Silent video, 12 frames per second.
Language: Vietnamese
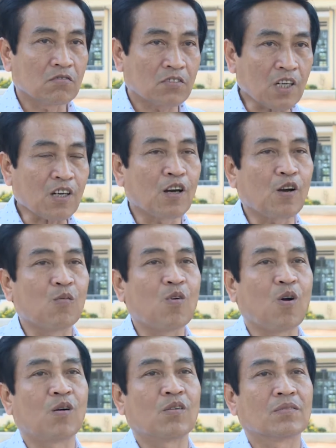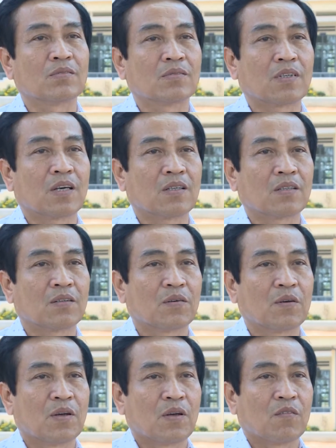rất là ủng hộ
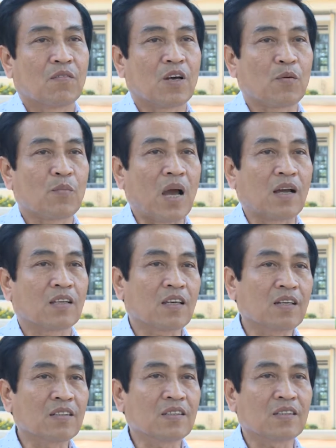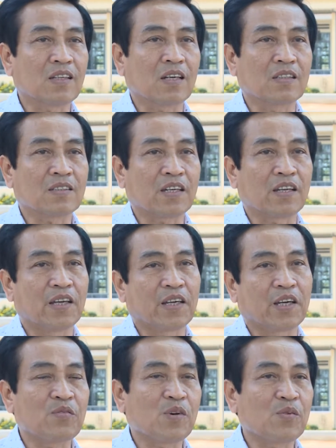và bằng chứng là người ta đề
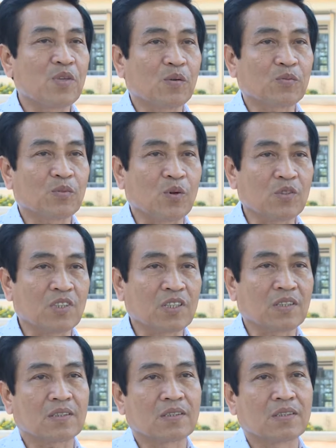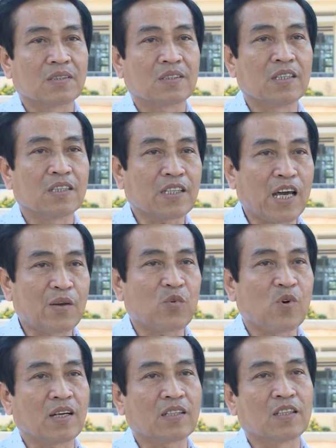nghị phòng giáo dục tổ chức đi
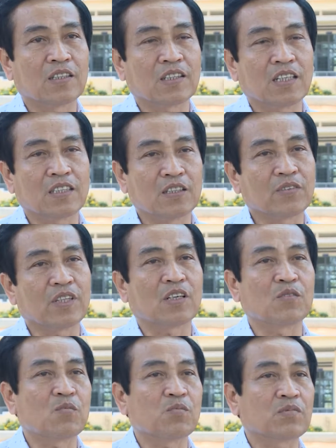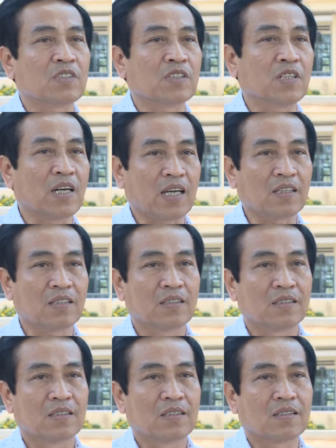tham quan những cái thư viện ở vùng dự án
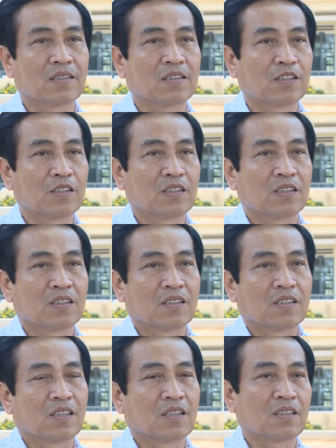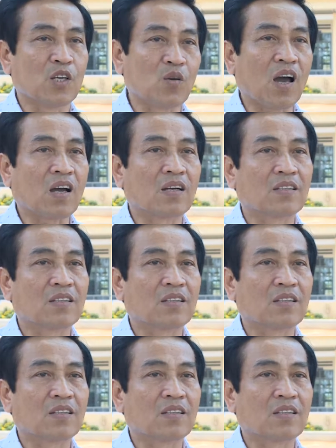à, nhiều lần